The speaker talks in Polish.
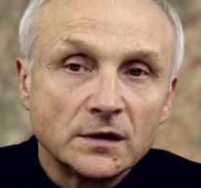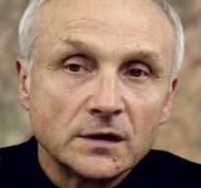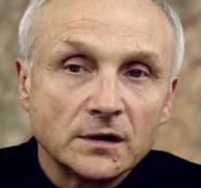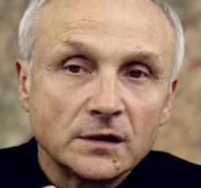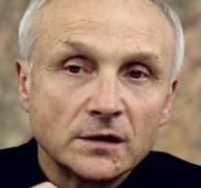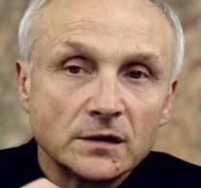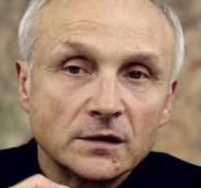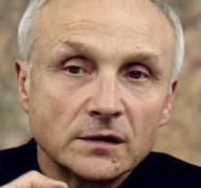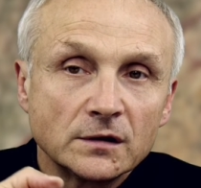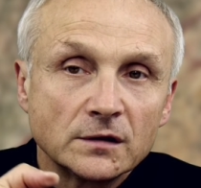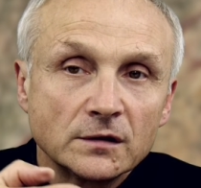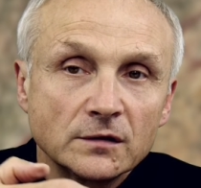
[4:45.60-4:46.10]
Y,
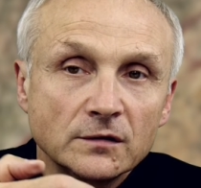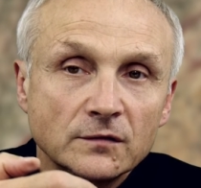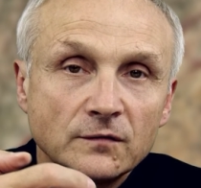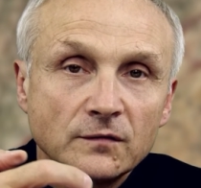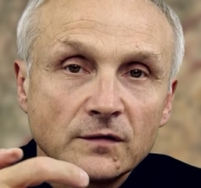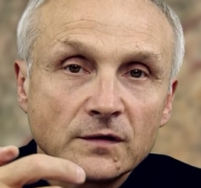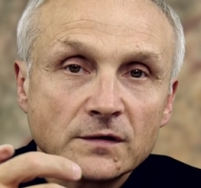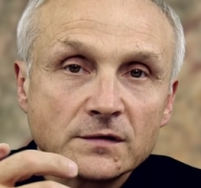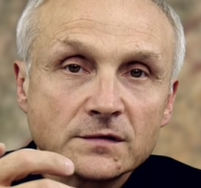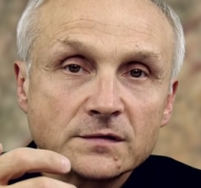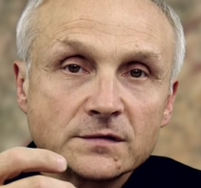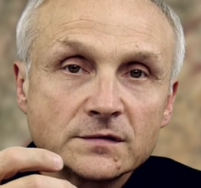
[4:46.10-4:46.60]

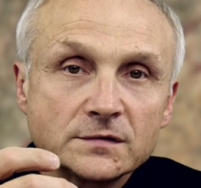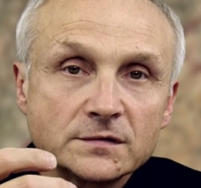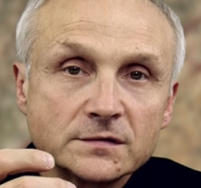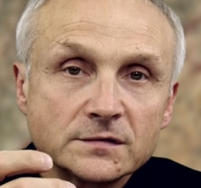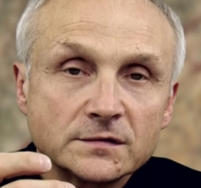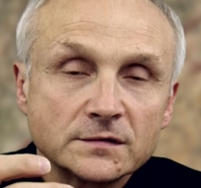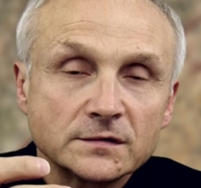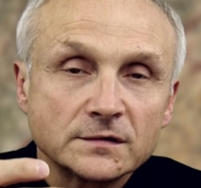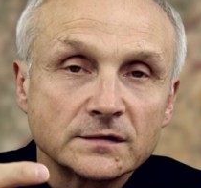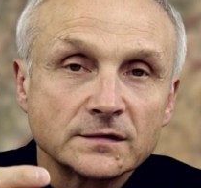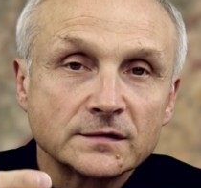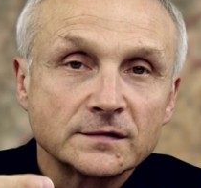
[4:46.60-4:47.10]

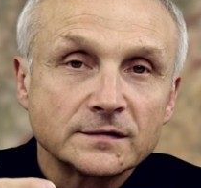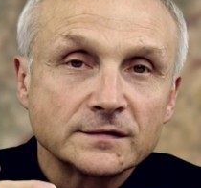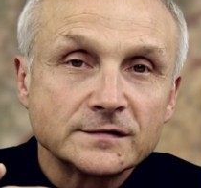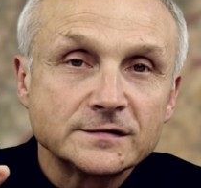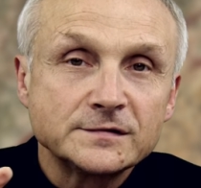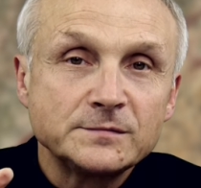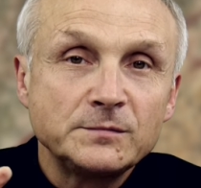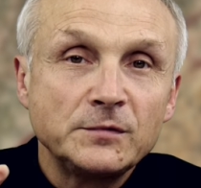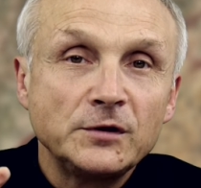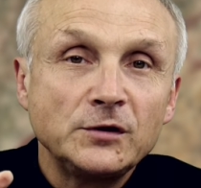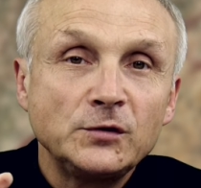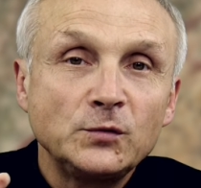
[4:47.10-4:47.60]
więc
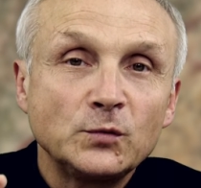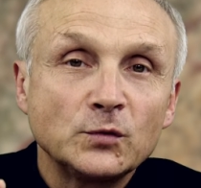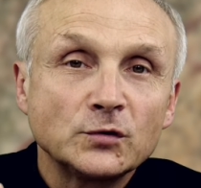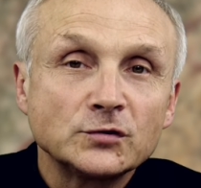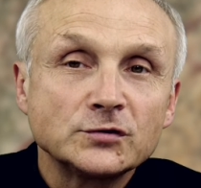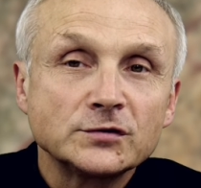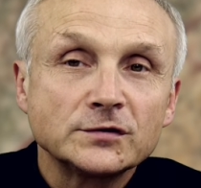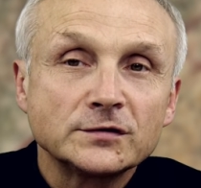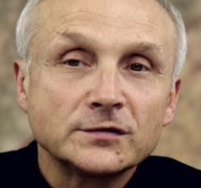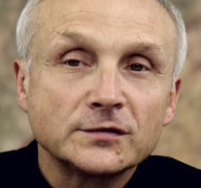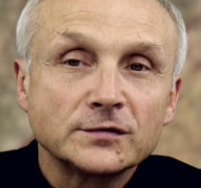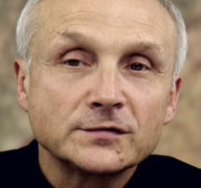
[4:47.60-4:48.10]
zmieniło
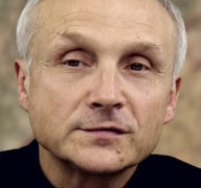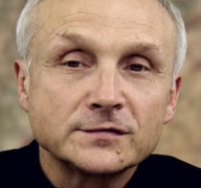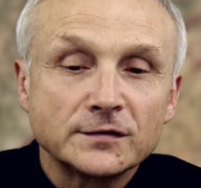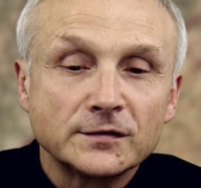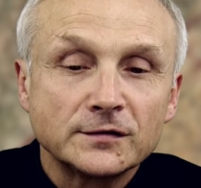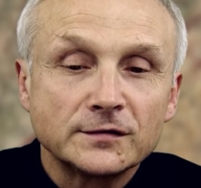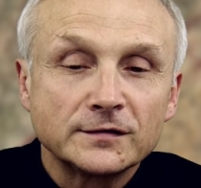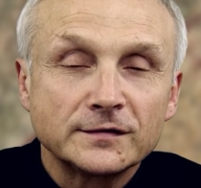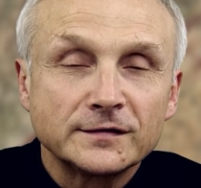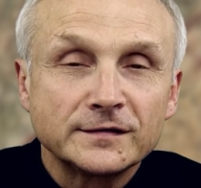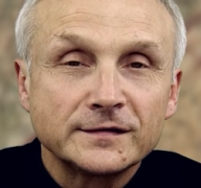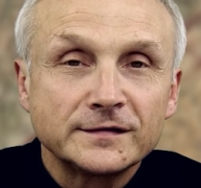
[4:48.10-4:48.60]
się to,
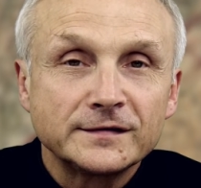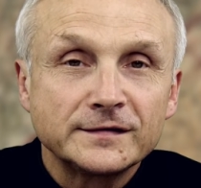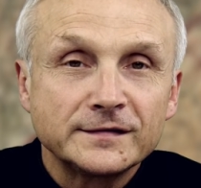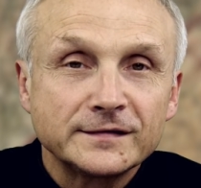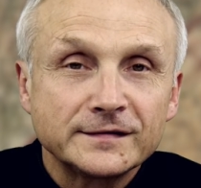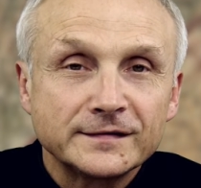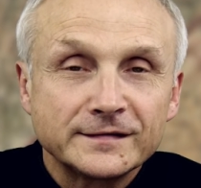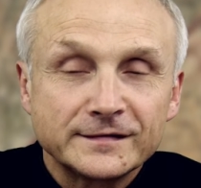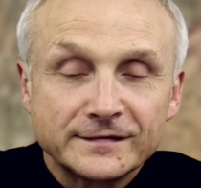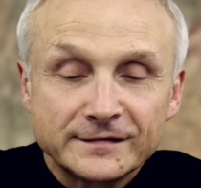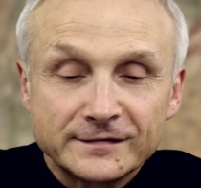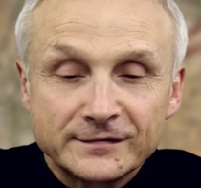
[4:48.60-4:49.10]
co
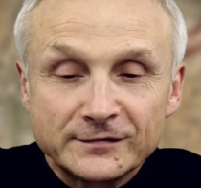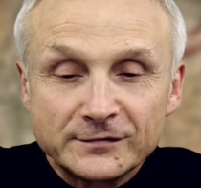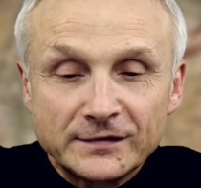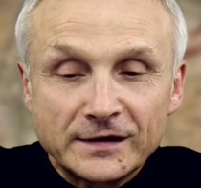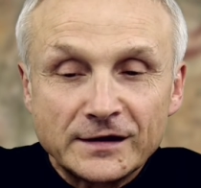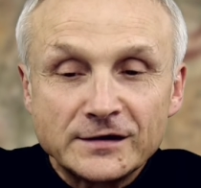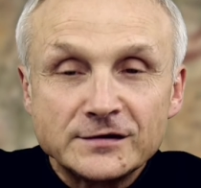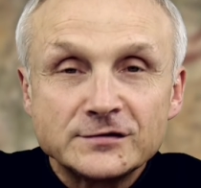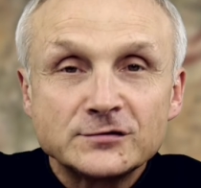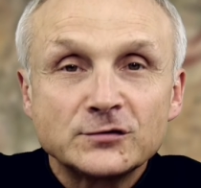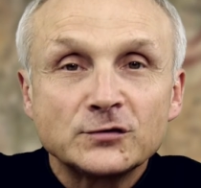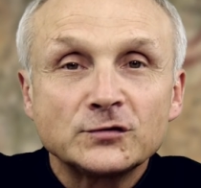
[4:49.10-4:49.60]
mm, no,
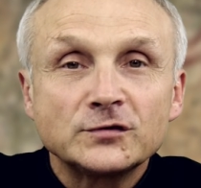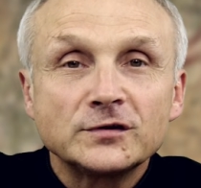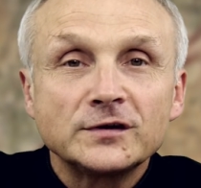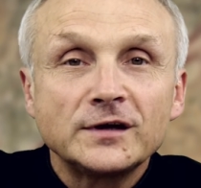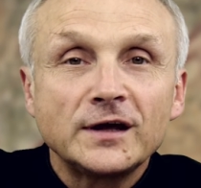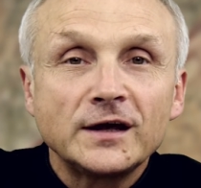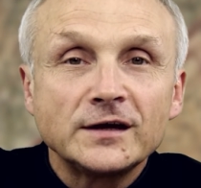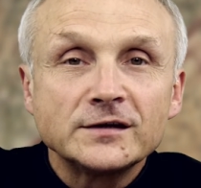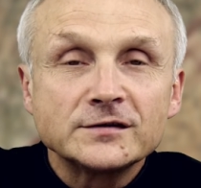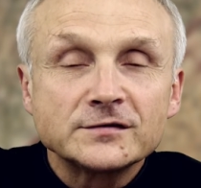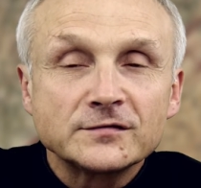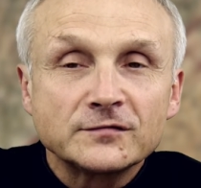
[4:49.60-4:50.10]

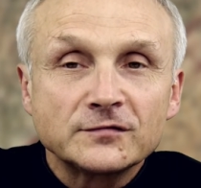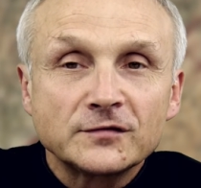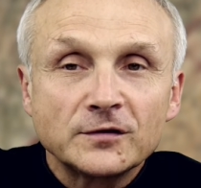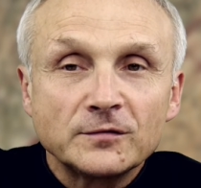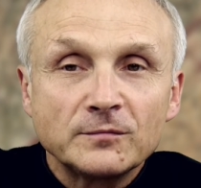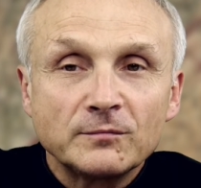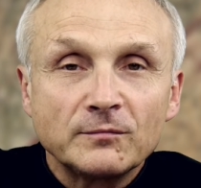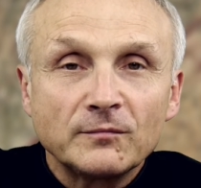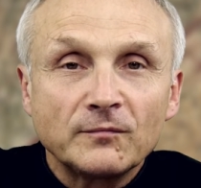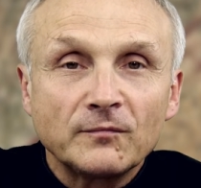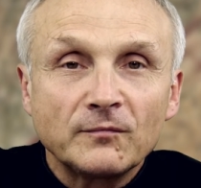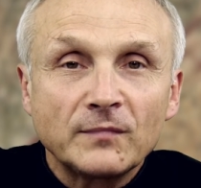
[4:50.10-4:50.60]
najistotniejsze w tej
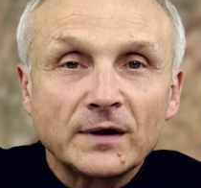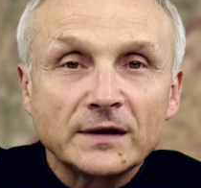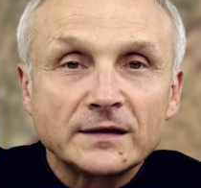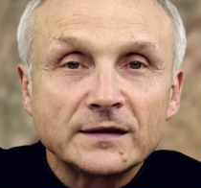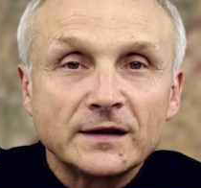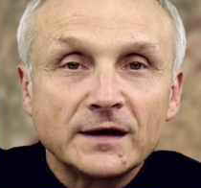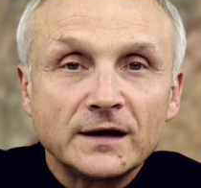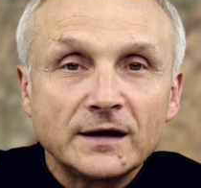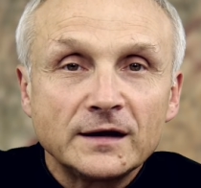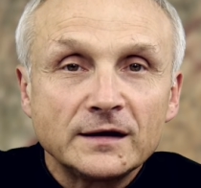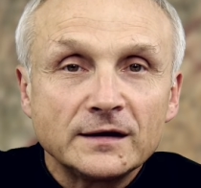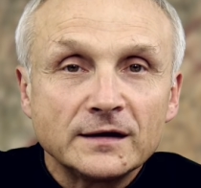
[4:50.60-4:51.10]

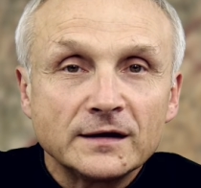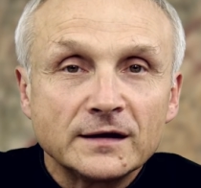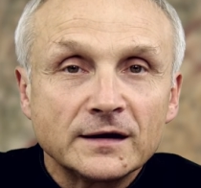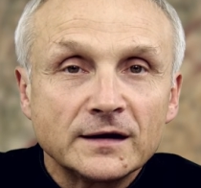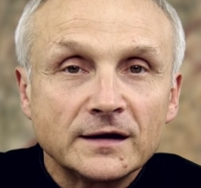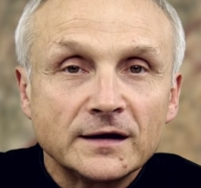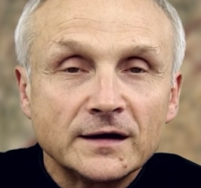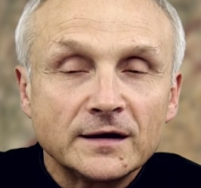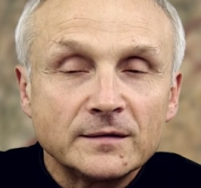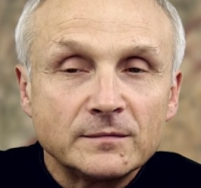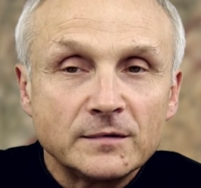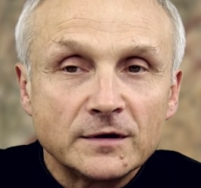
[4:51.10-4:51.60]
materii
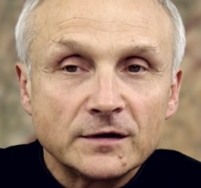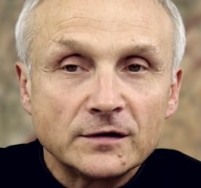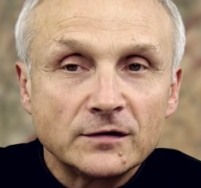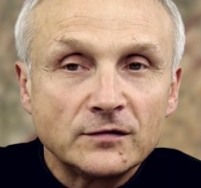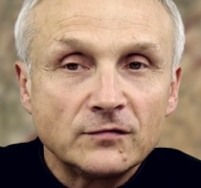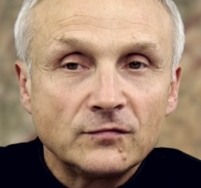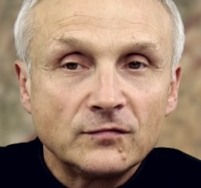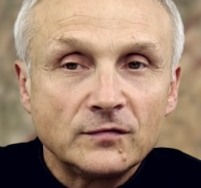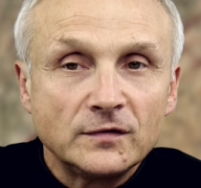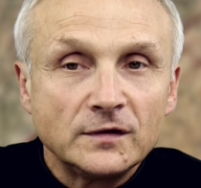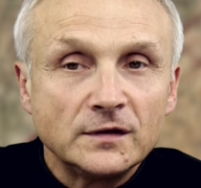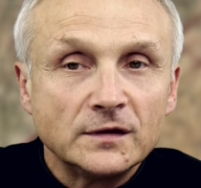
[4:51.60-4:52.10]
chleba i
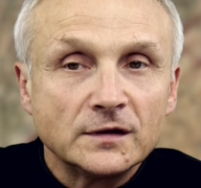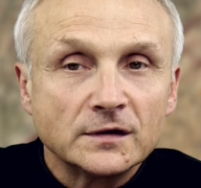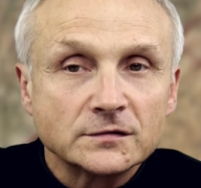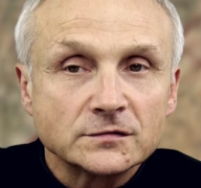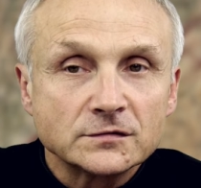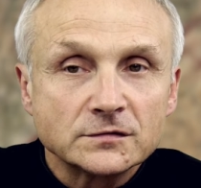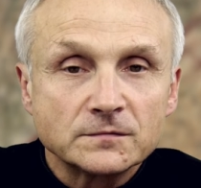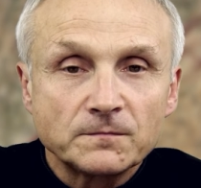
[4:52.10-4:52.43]
wina.